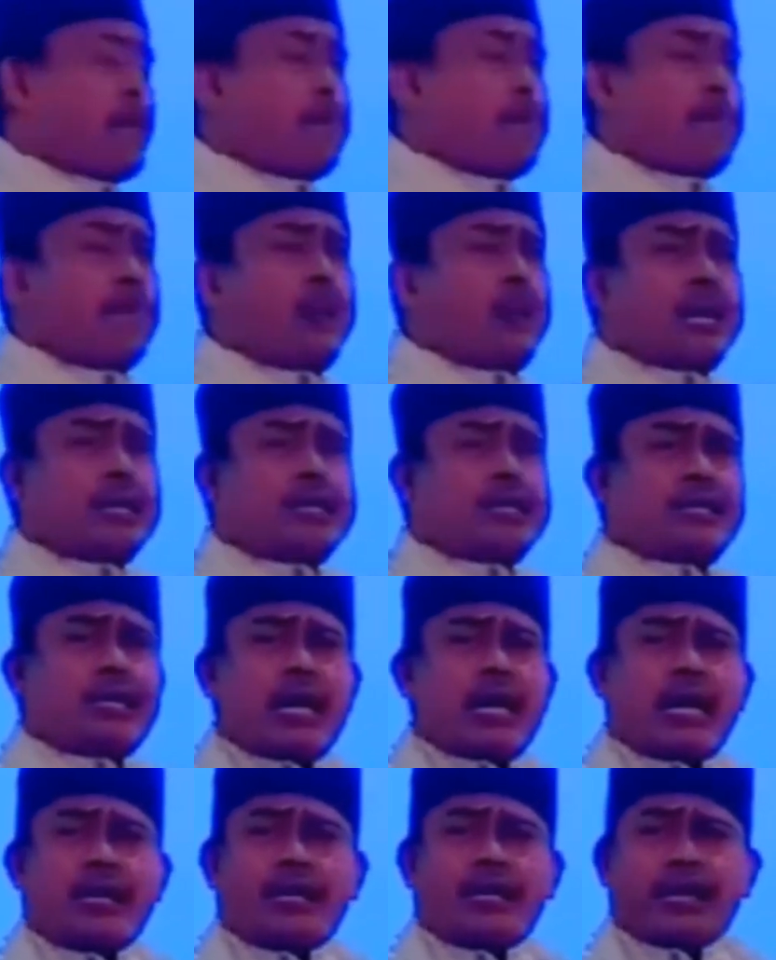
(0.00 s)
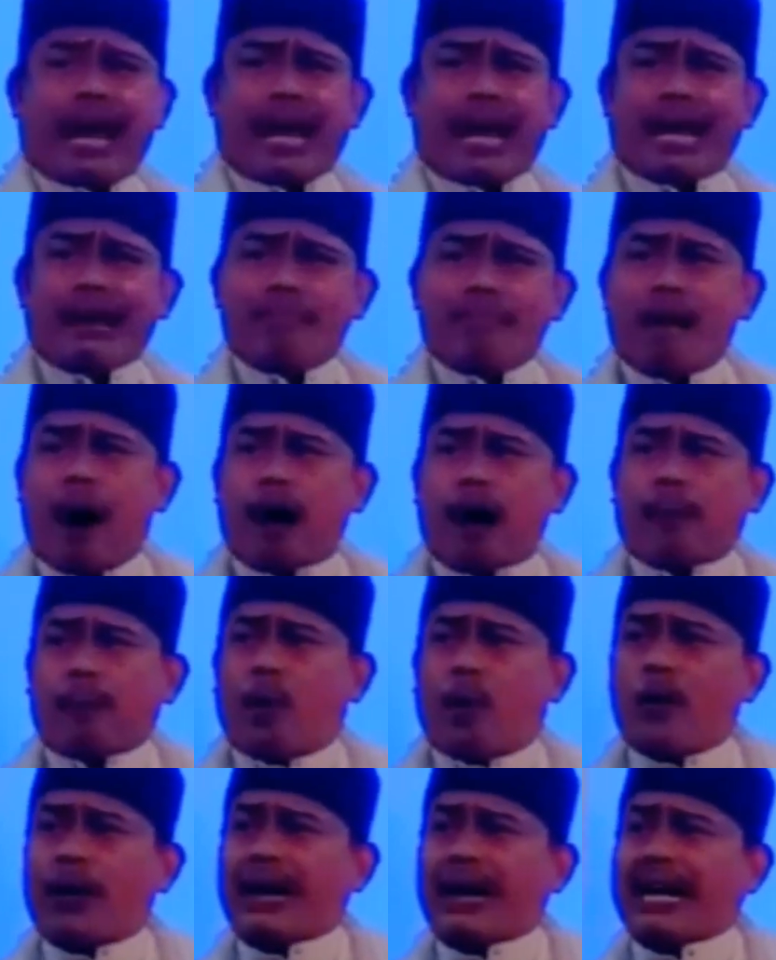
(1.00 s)
kemudian tim logistik itu
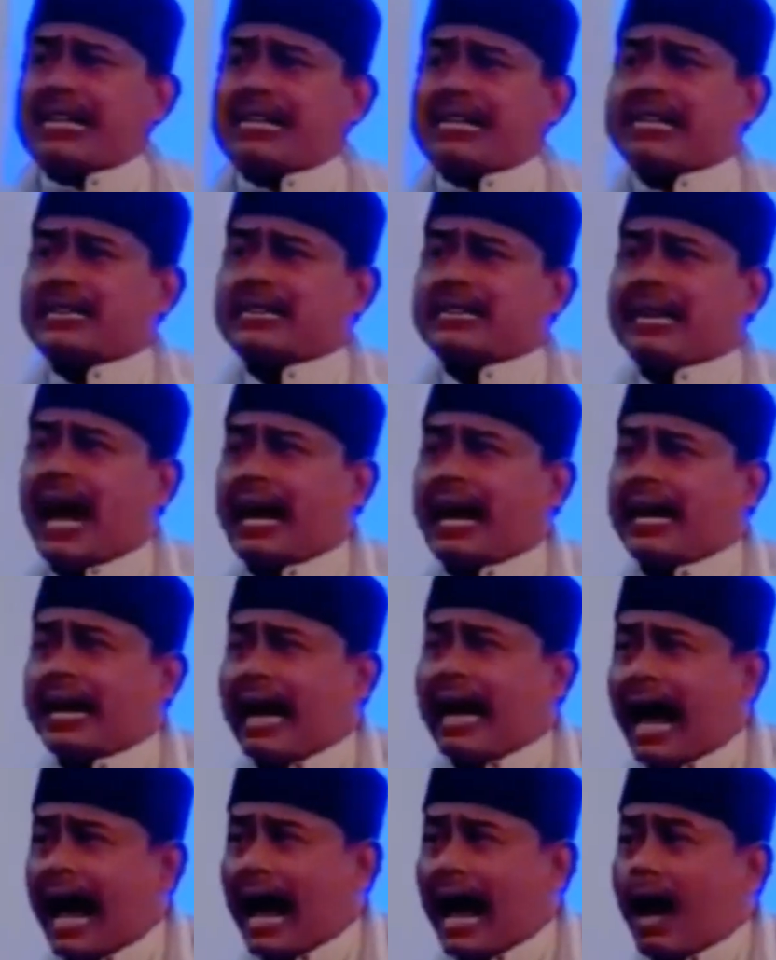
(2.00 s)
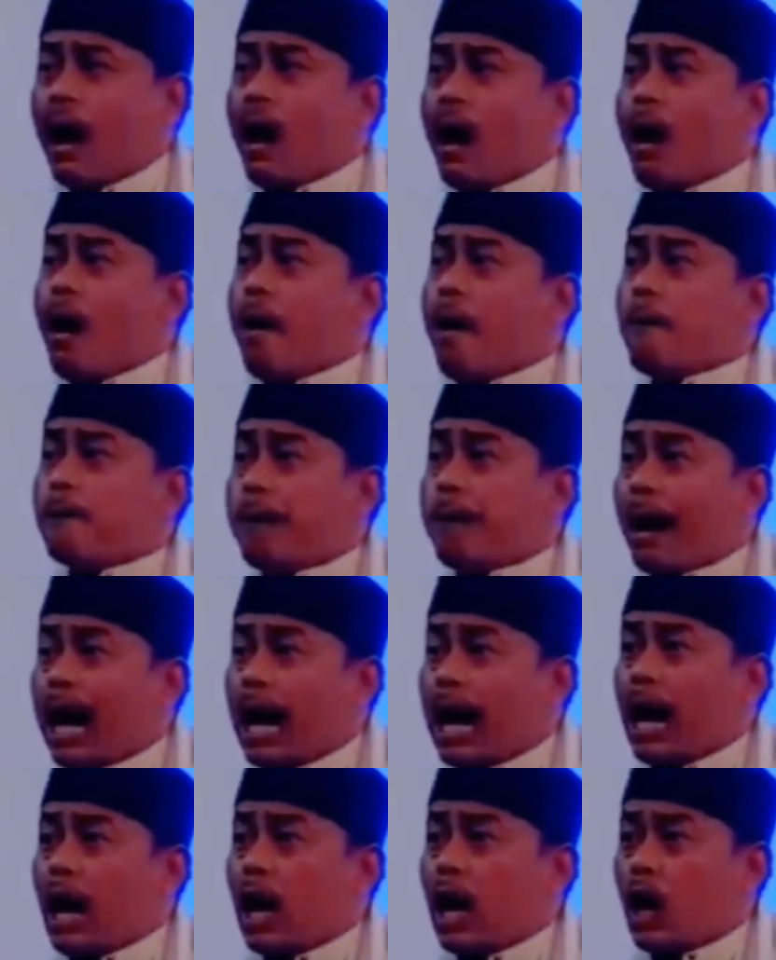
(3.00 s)
sekitar 300 karena ada di
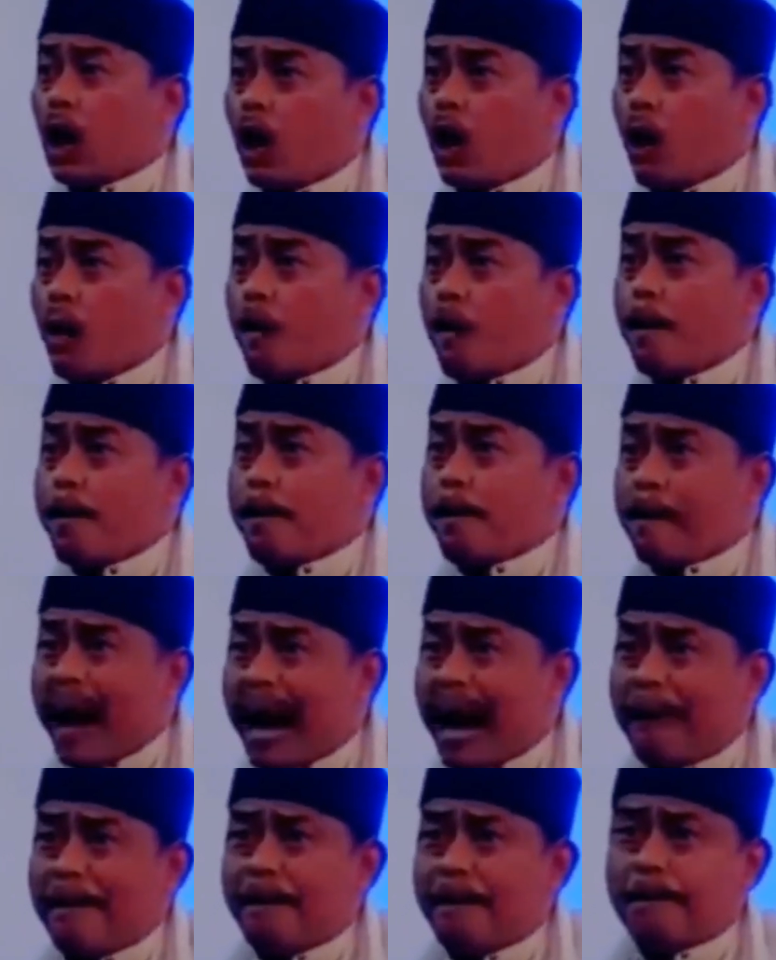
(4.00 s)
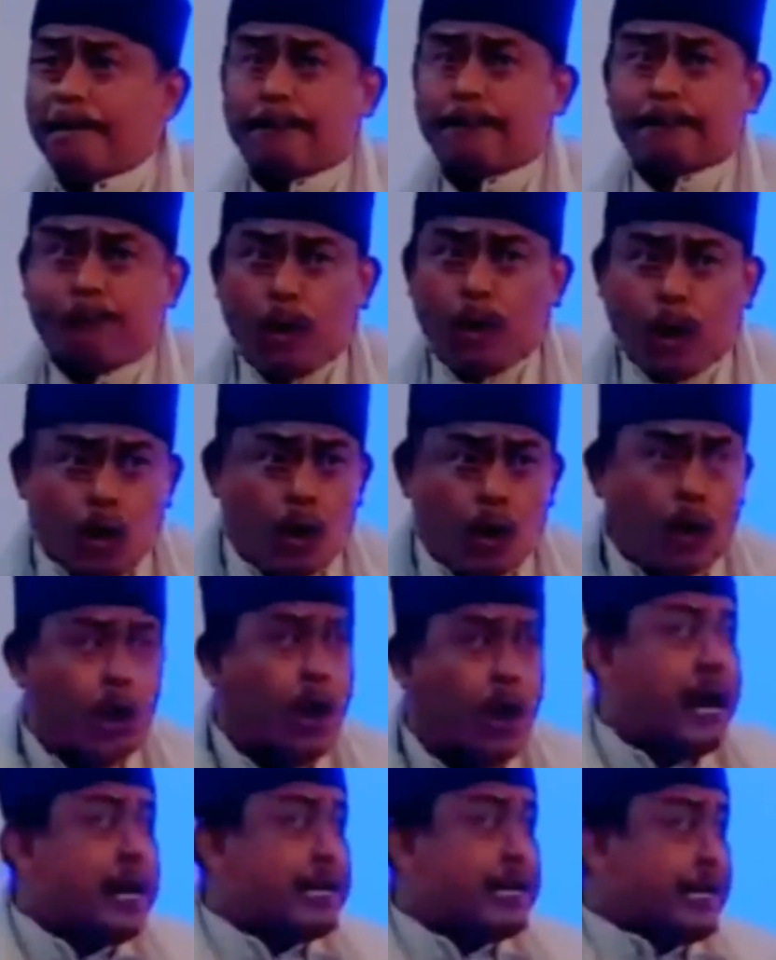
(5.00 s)
lapangan. Jadi insya Allah
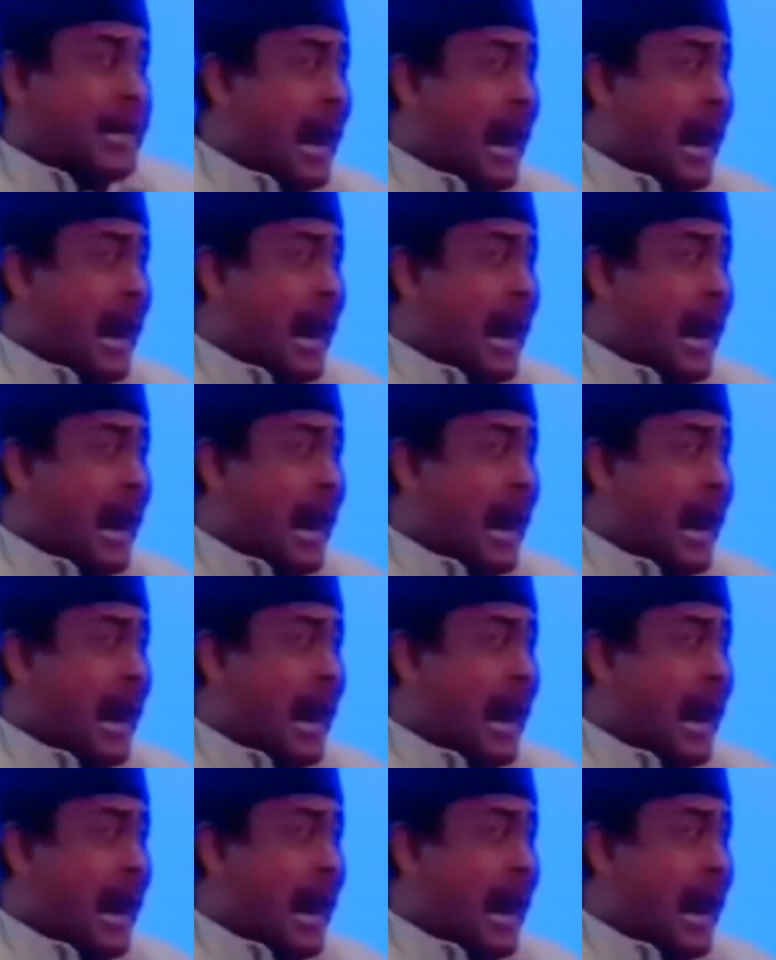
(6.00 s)
masa di